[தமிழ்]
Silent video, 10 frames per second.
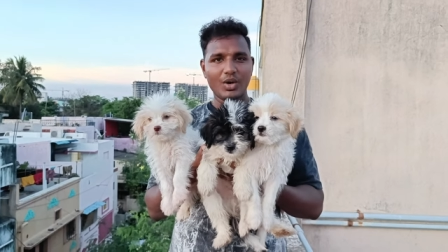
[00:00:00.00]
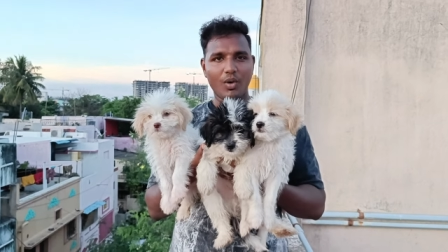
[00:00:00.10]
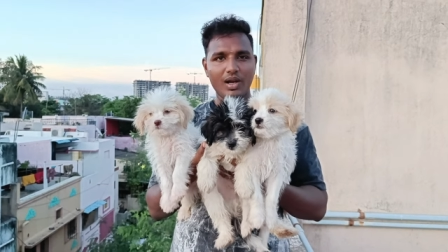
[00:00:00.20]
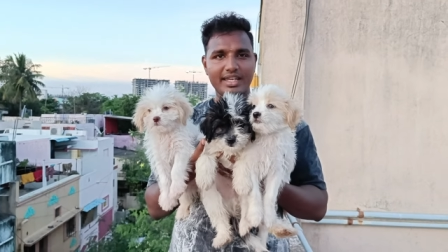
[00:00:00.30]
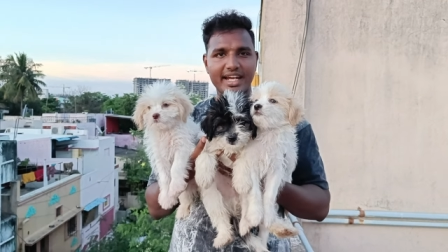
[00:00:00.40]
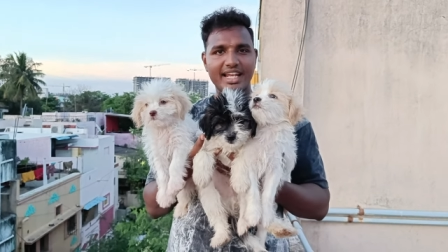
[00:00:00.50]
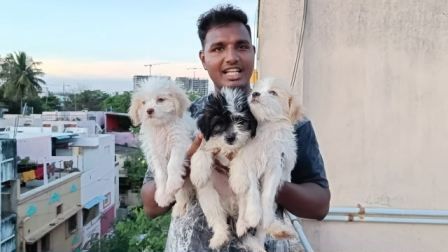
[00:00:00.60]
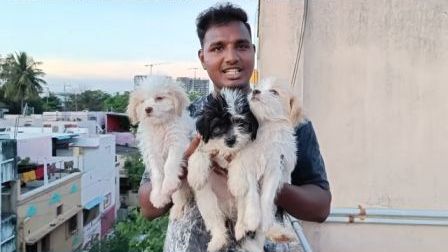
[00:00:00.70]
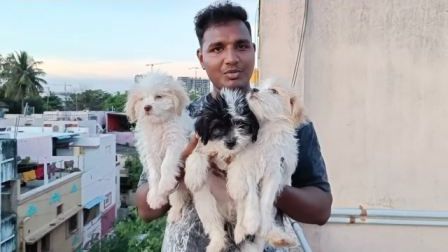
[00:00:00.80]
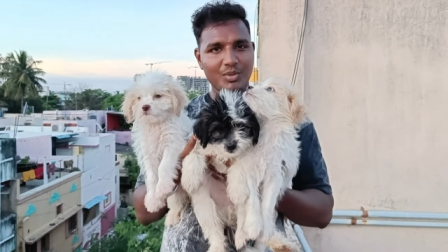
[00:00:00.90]
நல்ல குவாலிட்டியான
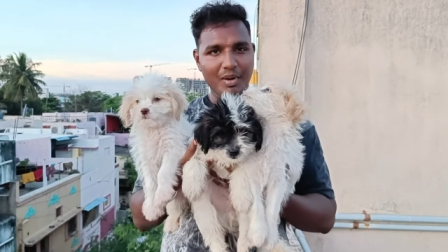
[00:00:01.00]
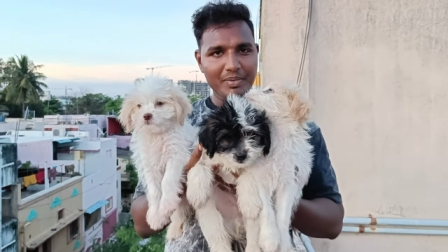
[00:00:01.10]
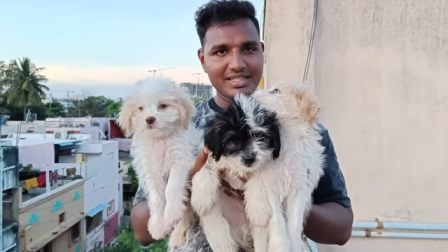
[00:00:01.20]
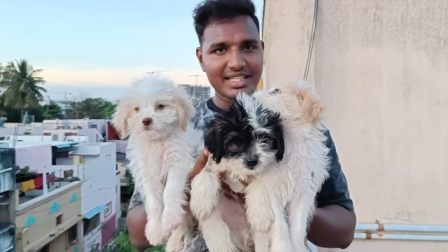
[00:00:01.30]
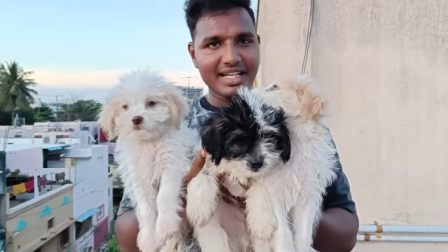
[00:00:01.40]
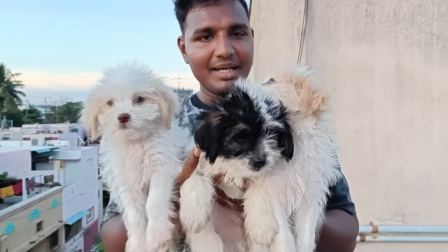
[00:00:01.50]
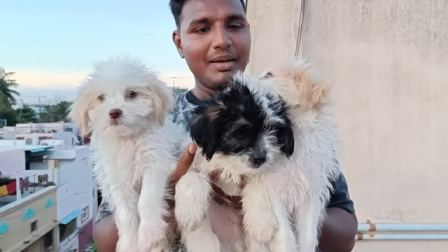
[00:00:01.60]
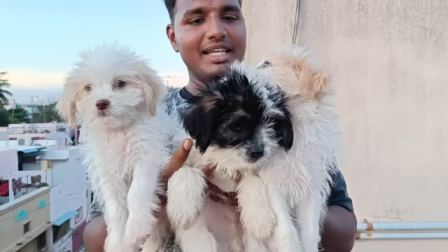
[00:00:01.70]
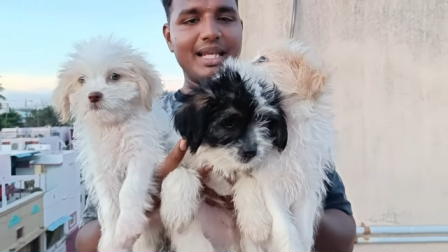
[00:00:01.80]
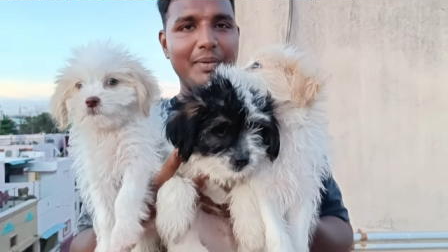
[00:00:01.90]
ஆஃப் பப்பீஸ் இருக்கு
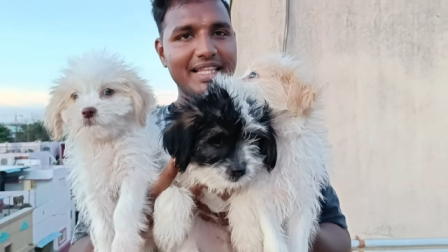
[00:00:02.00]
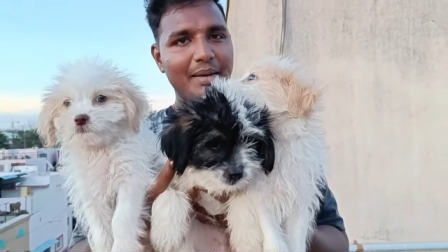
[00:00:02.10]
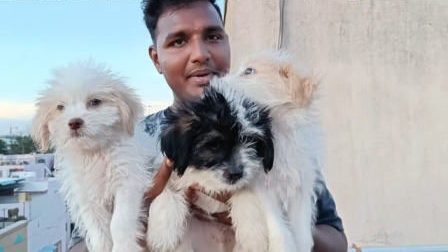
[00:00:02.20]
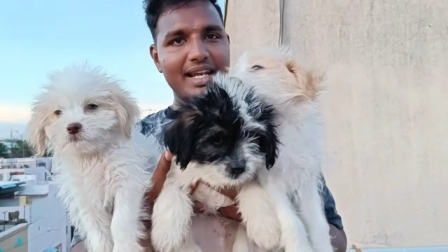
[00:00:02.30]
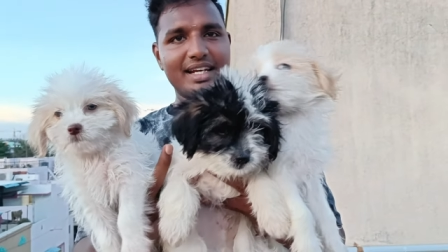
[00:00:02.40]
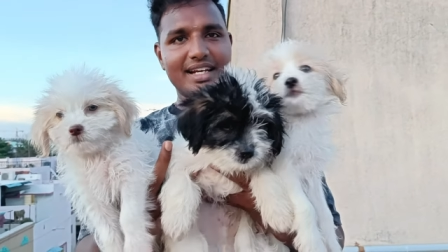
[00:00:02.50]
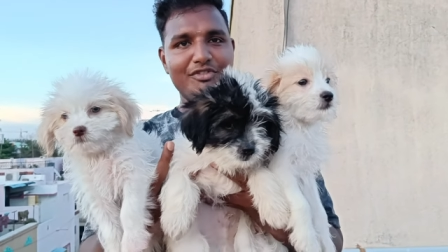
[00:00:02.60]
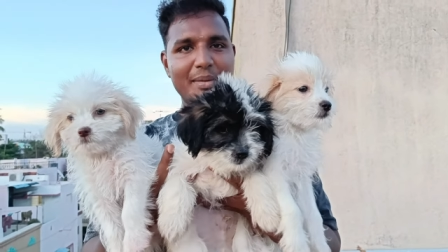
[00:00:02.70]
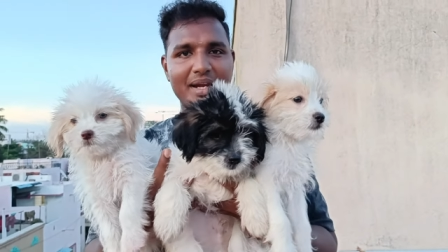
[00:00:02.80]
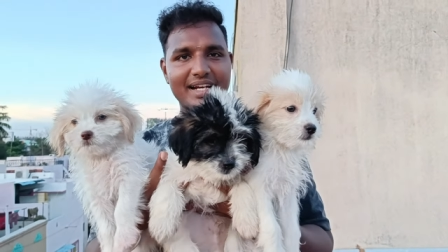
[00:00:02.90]
இதுல பாத்தீங்கன்னா மேல
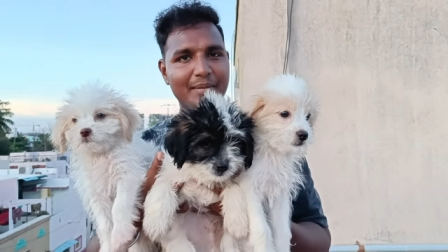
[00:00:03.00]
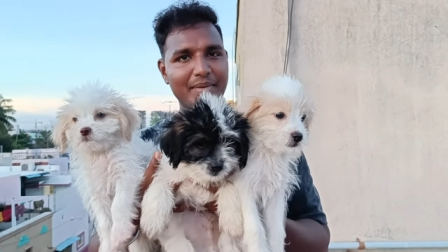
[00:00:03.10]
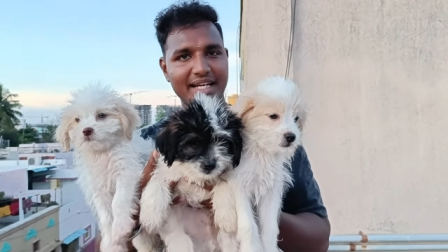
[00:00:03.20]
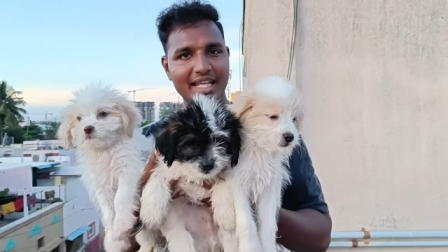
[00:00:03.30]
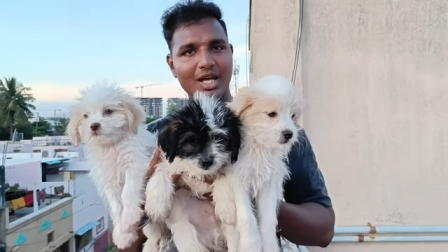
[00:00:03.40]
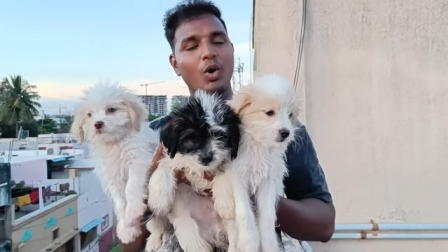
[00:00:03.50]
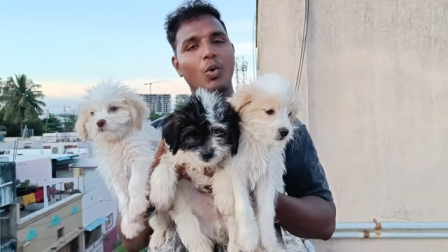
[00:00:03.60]
இருக்கு ஃபீமேல் இருக்கு நம்ம கிட்ட